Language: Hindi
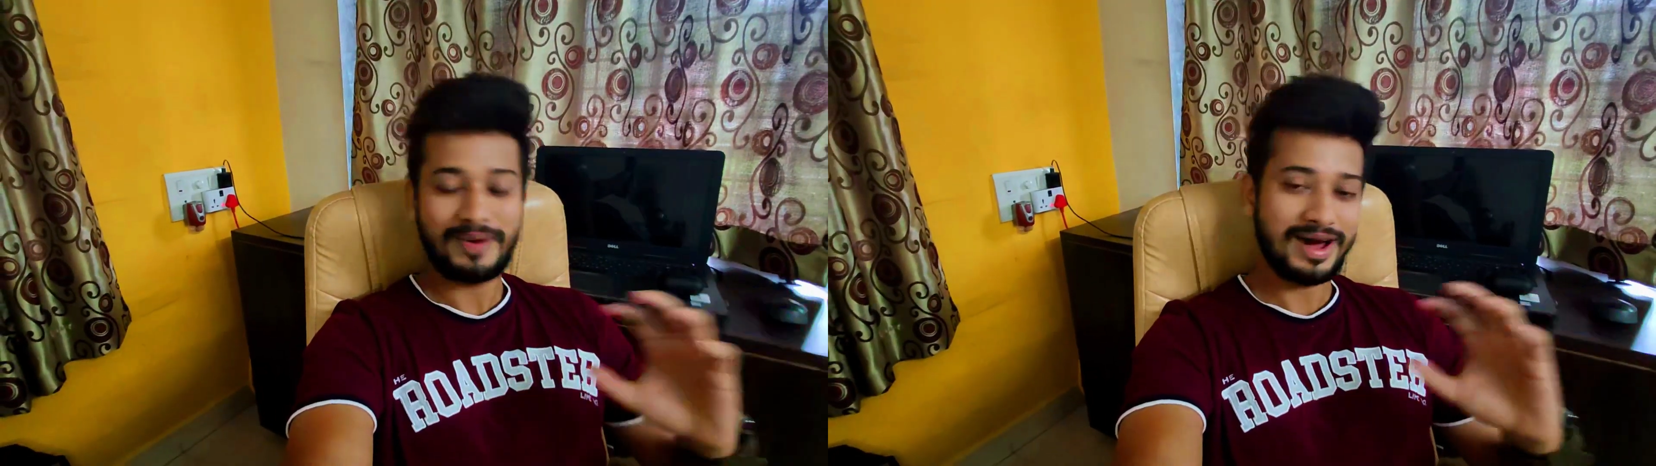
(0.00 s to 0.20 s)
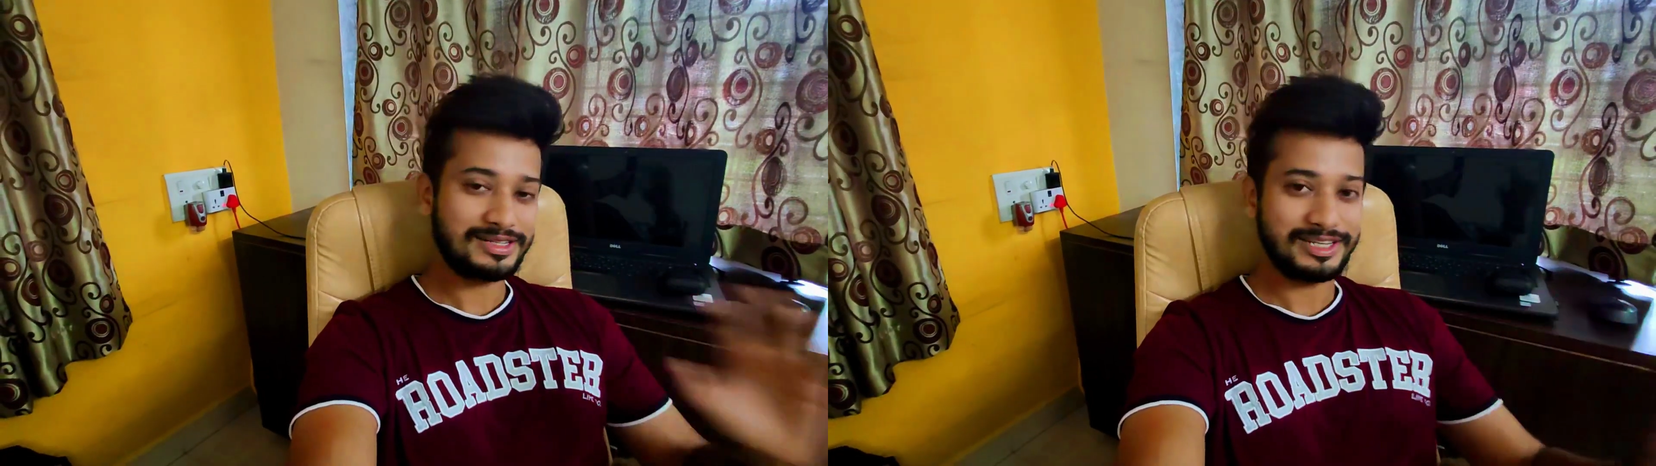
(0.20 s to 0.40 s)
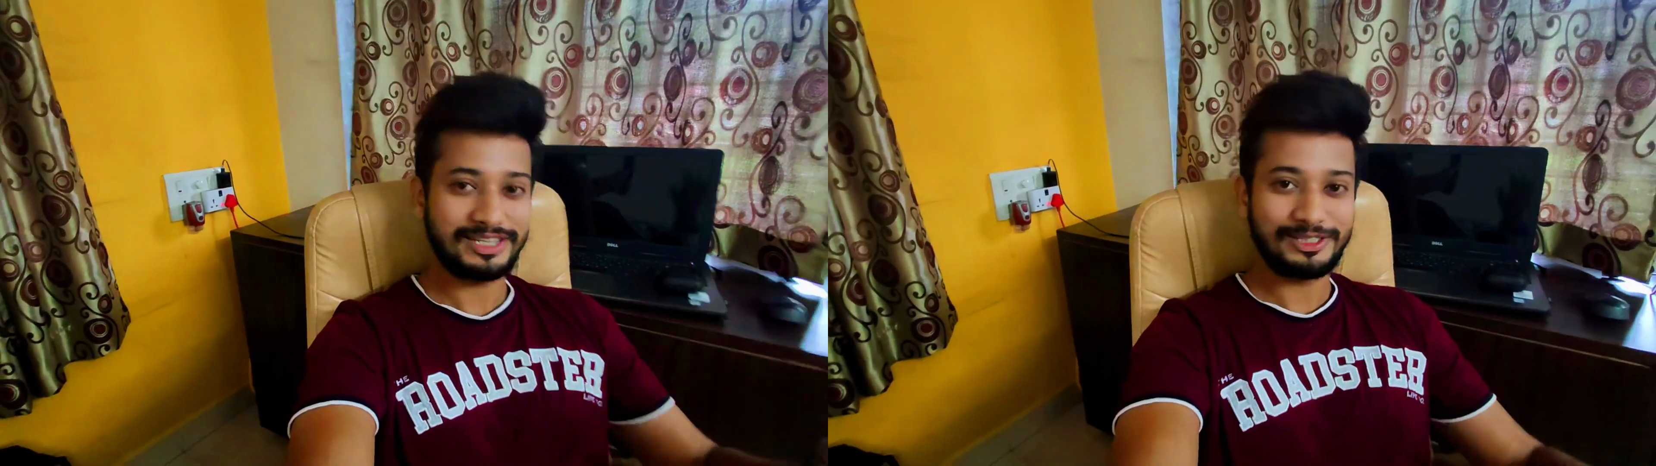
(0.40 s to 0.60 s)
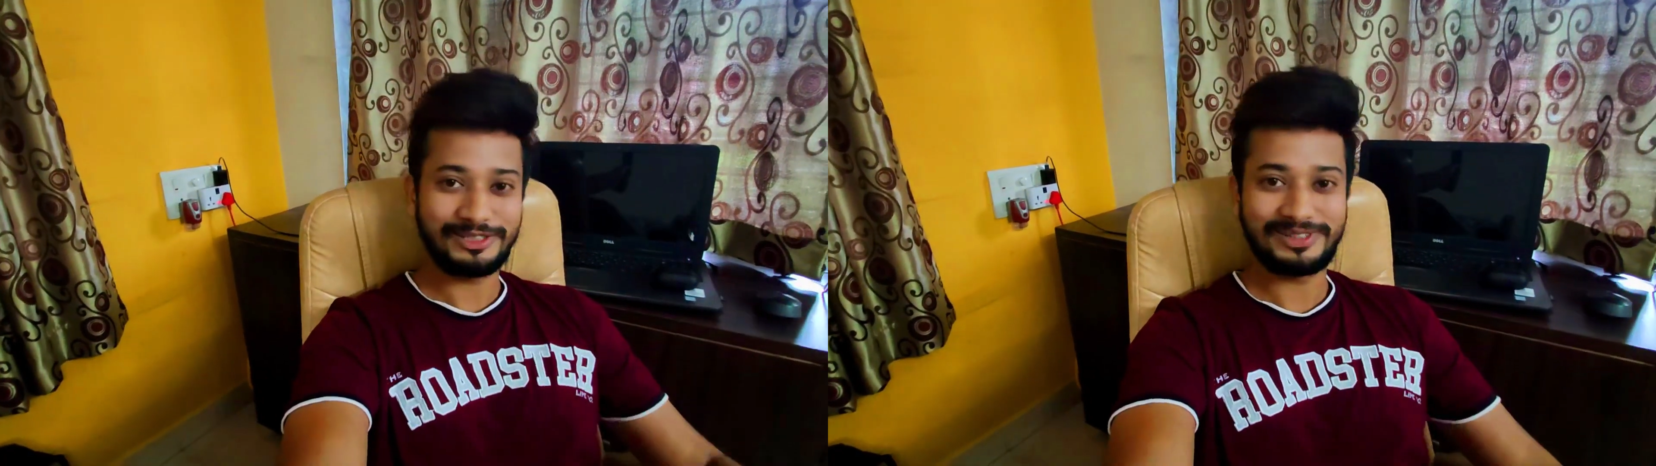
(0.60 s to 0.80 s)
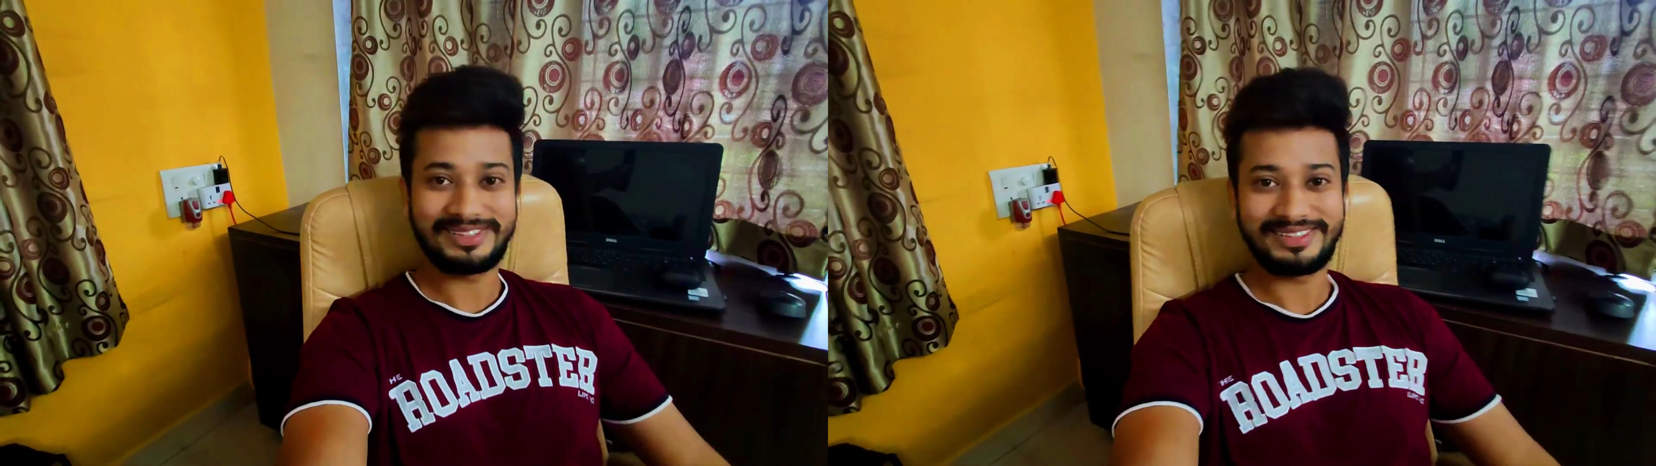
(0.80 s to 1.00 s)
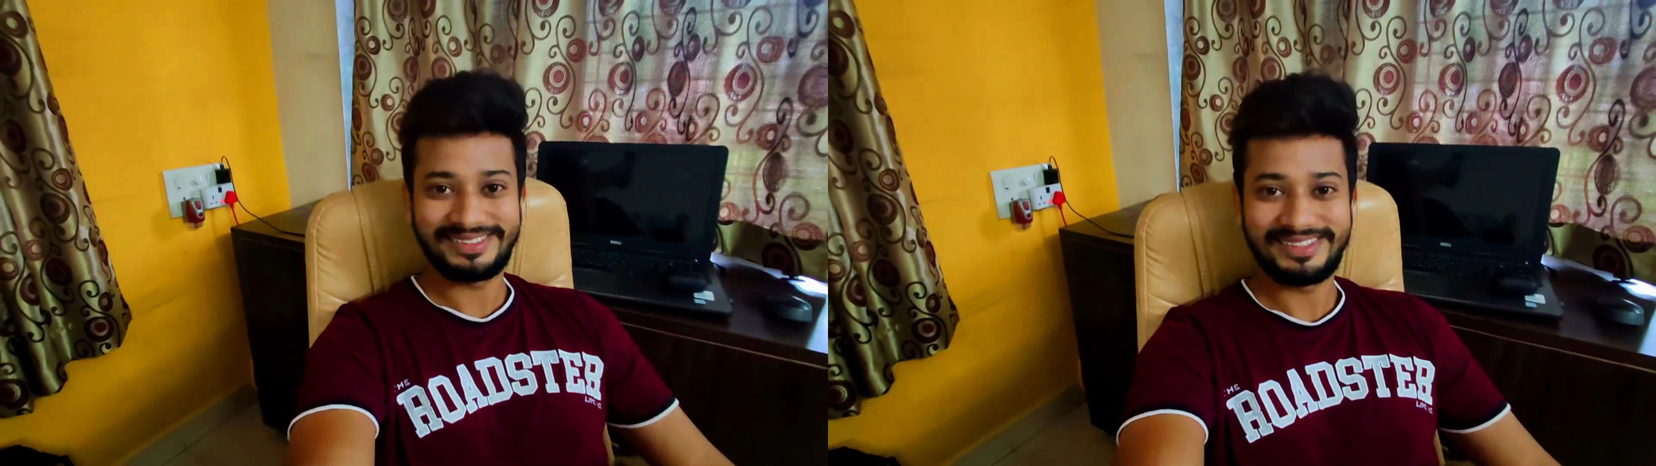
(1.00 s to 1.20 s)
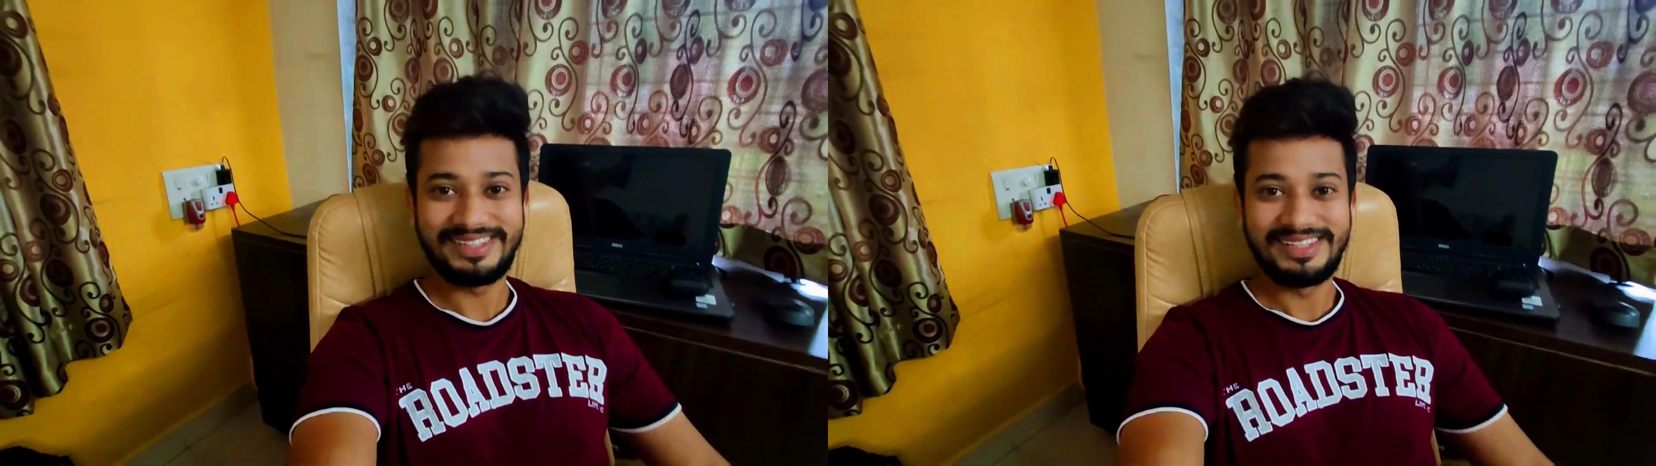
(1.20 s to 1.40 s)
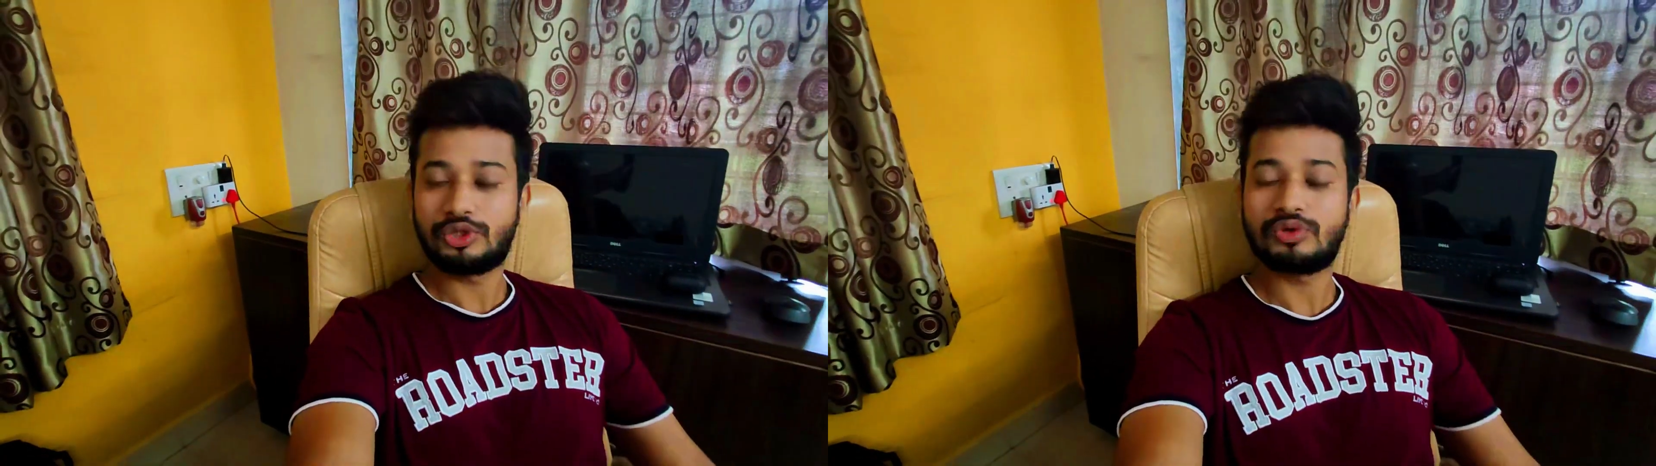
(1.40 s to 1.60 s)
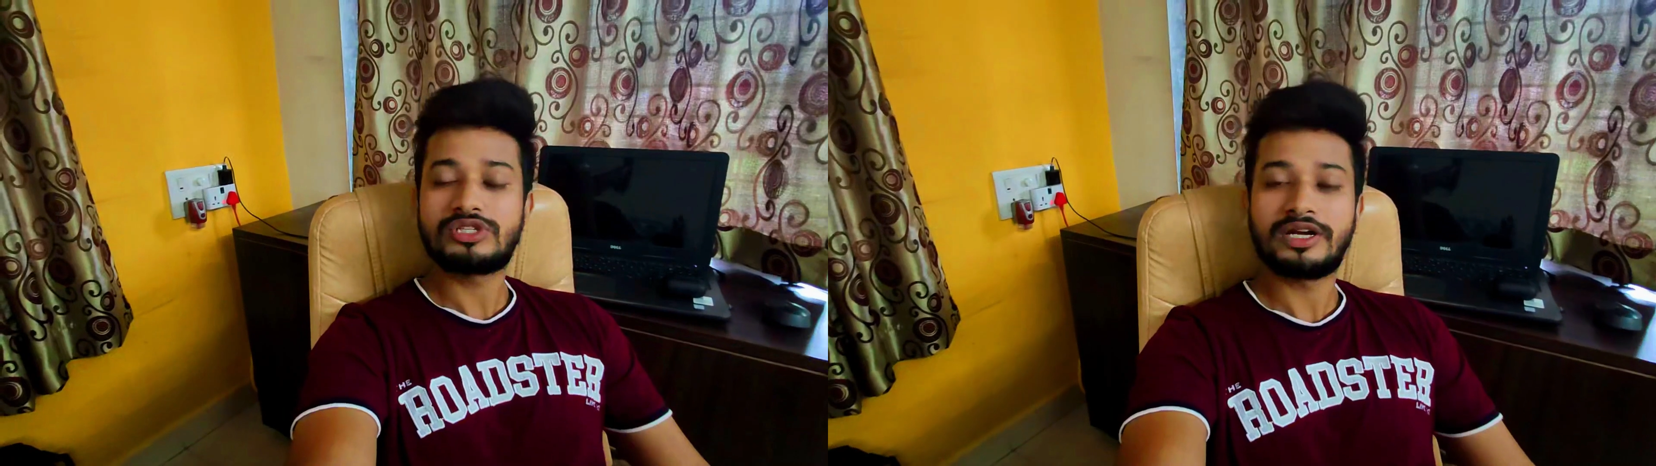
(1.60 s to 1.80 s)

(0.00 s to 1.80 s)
बाहर जाने की ज़रूरत नहीं है जो